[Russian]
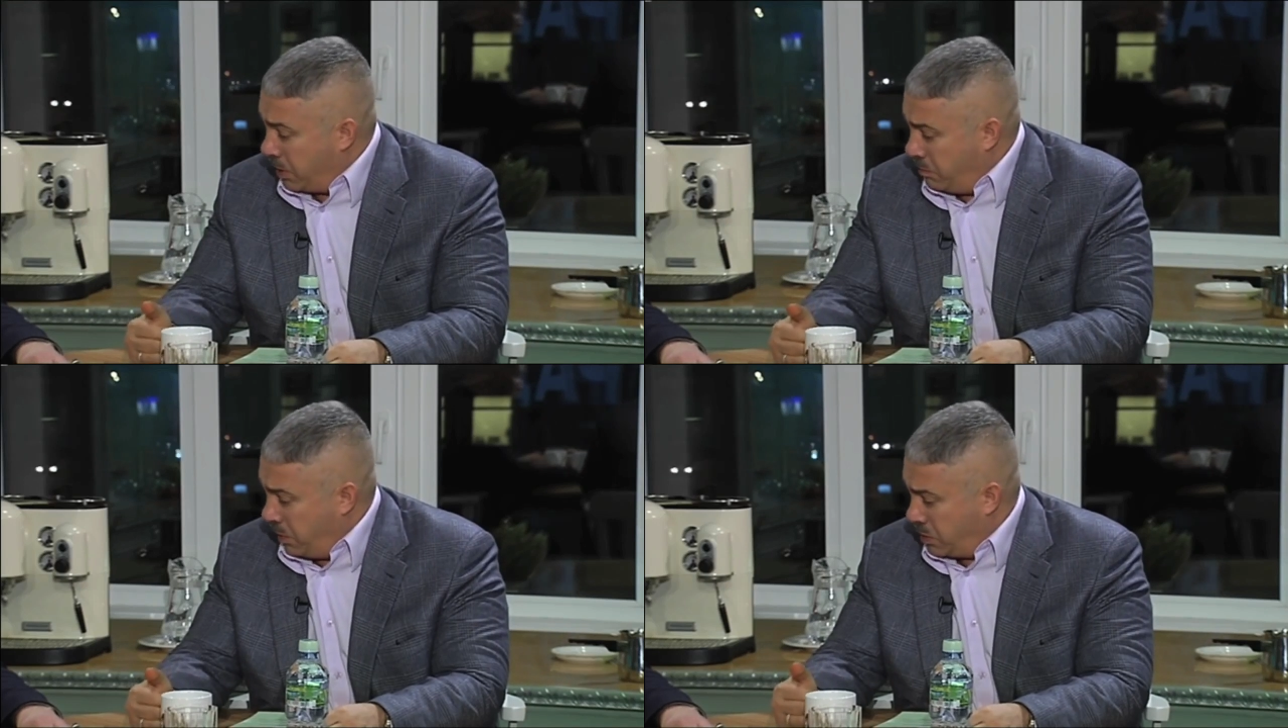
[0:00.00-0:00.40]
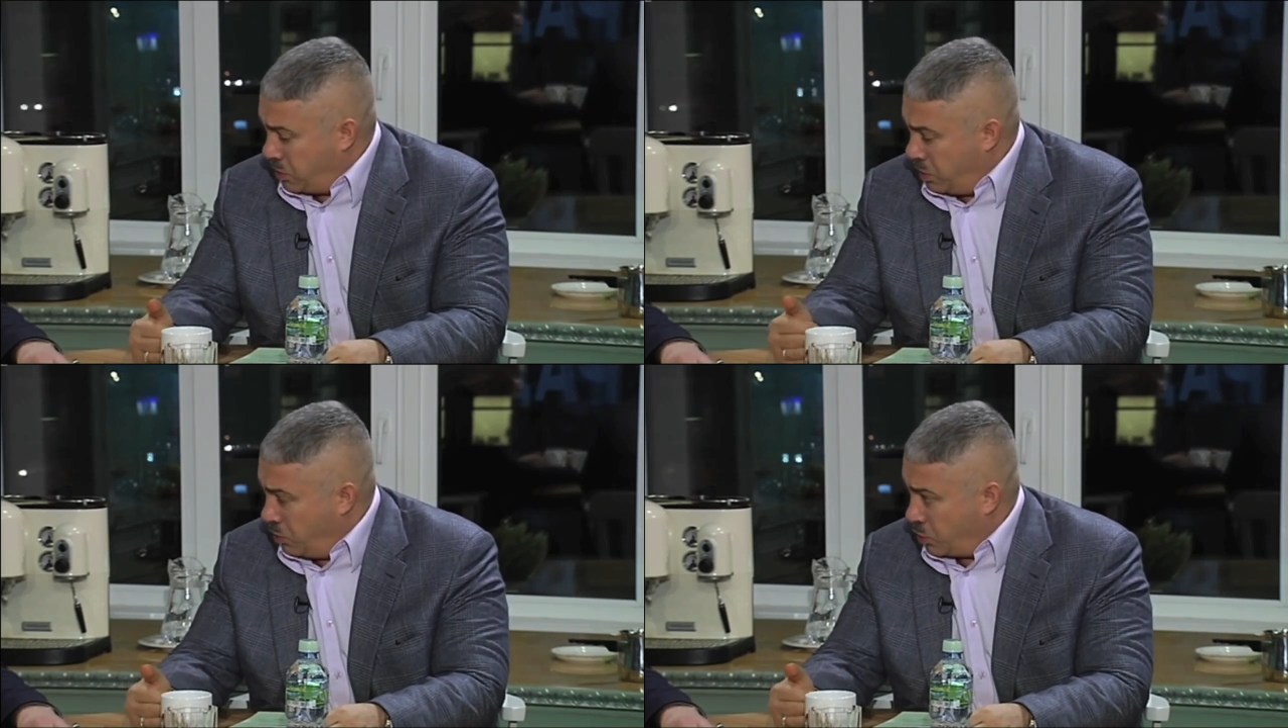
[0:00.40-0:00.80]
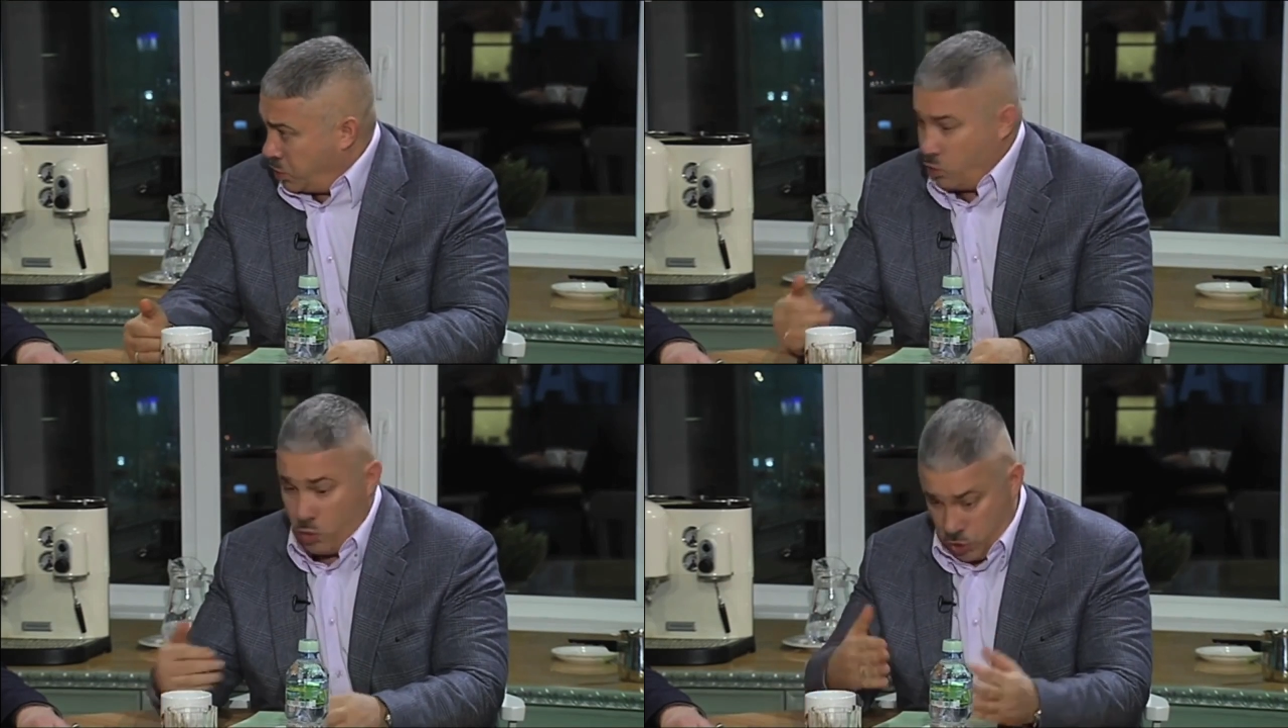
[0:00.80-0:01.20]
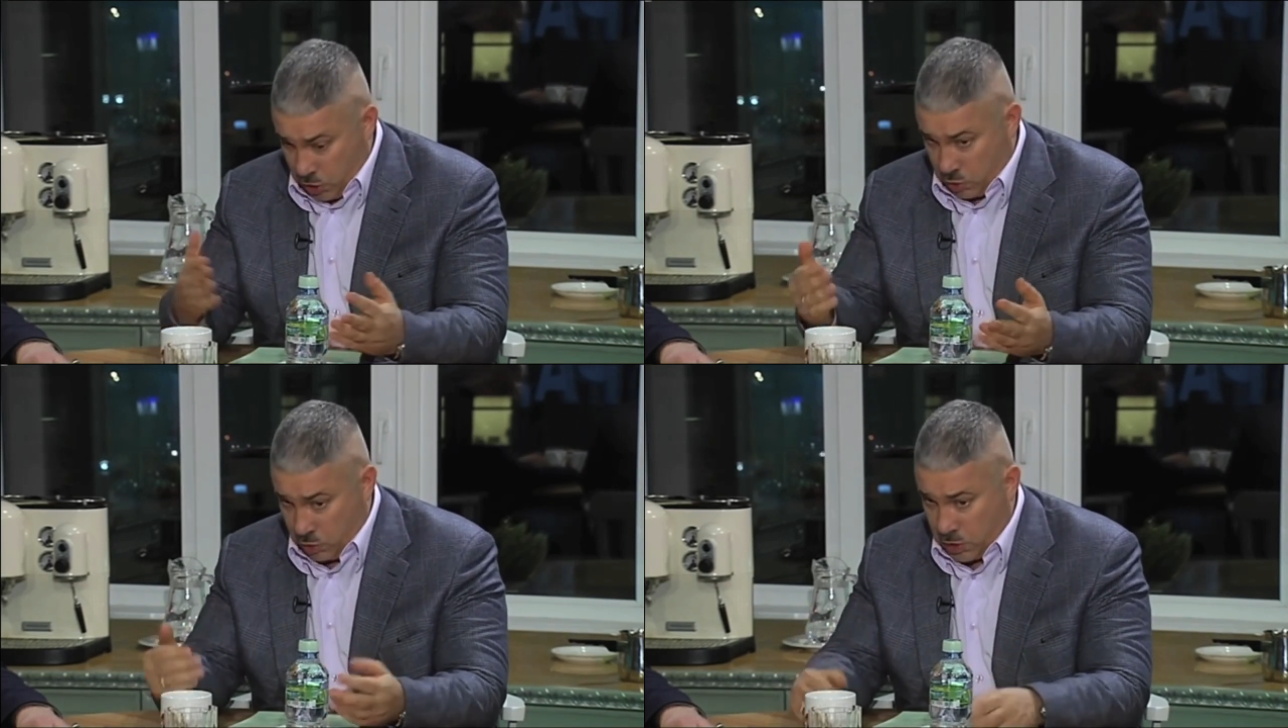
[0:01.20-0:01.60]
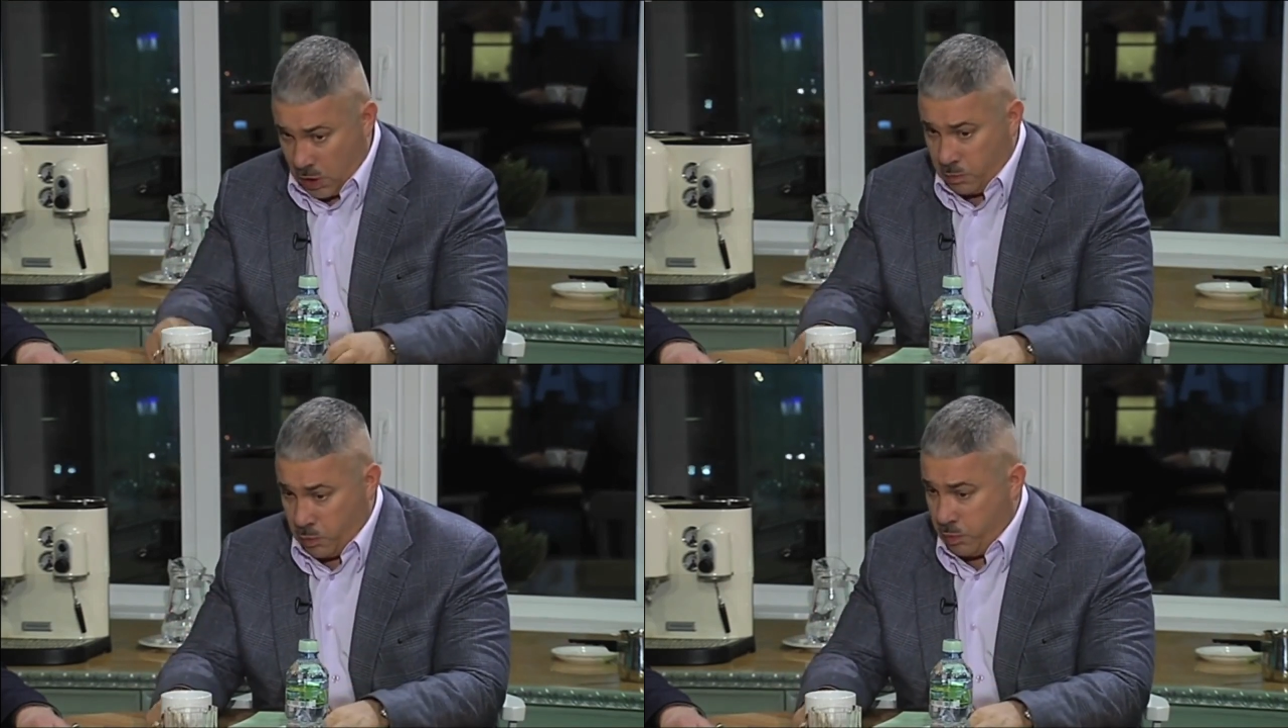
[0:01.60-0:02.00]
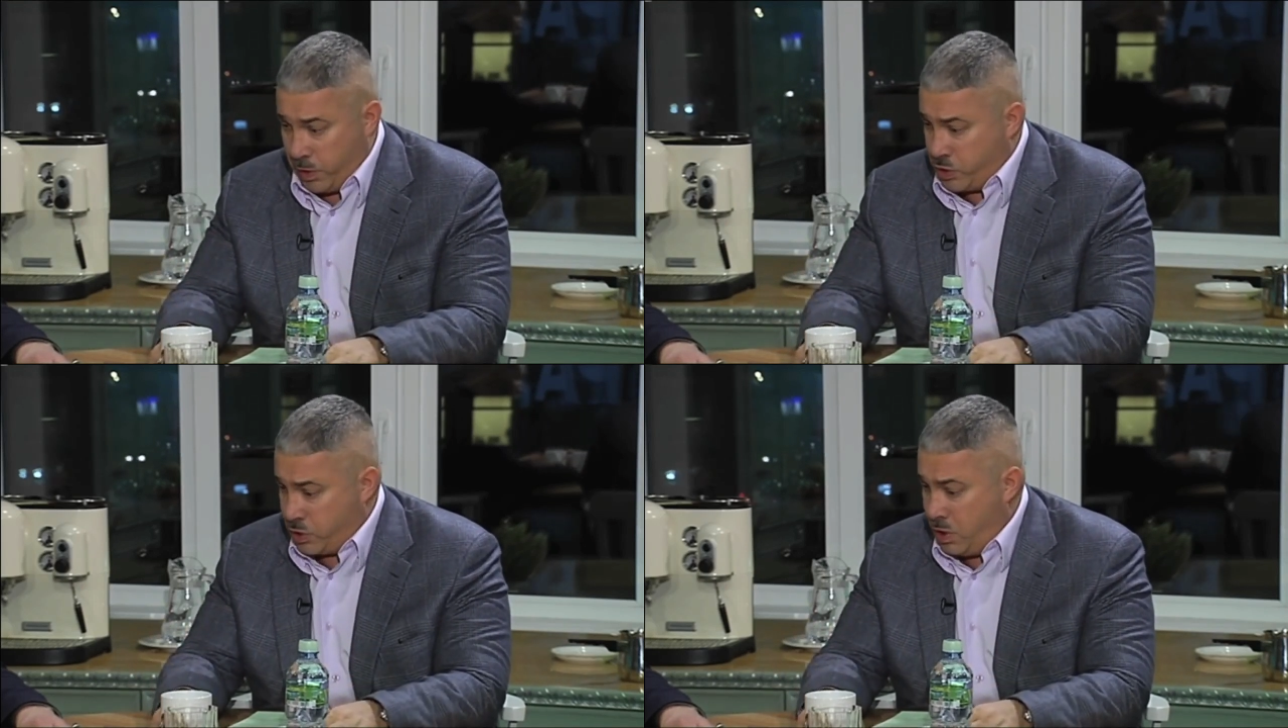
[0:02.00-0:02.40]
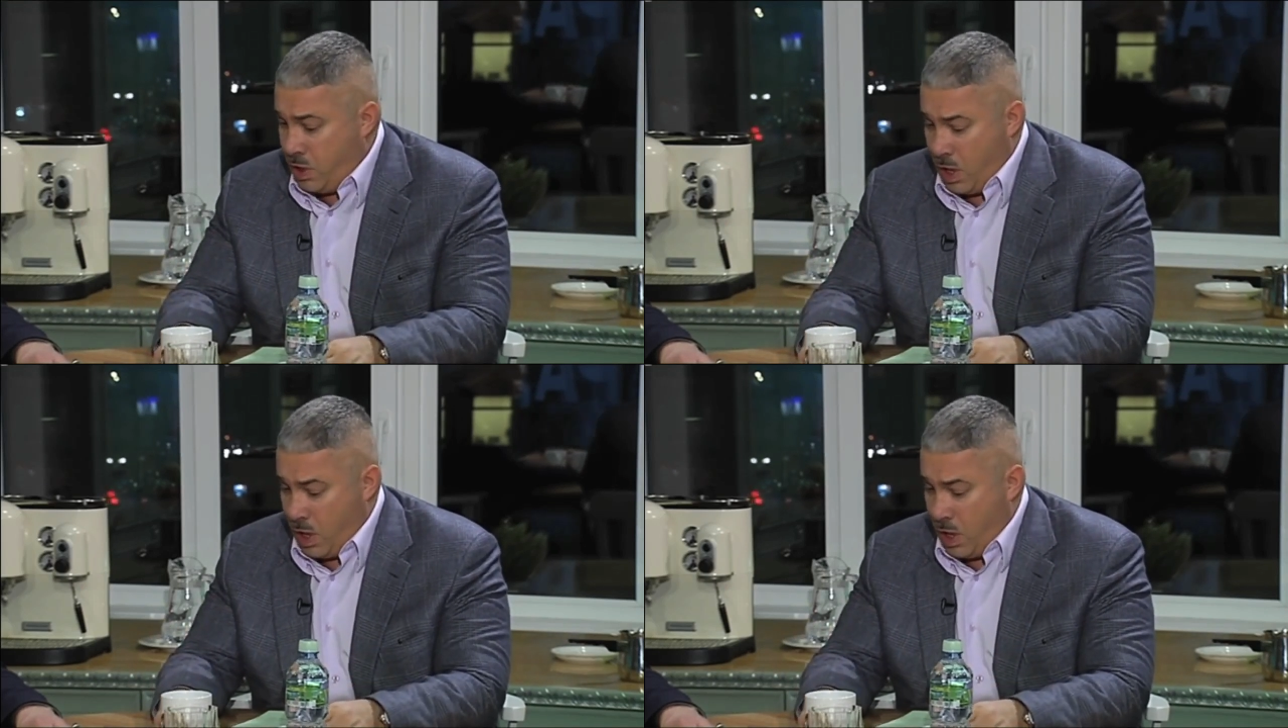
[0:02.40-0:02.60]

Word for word: ответ серьезный, ну, естественно, он станет публичный.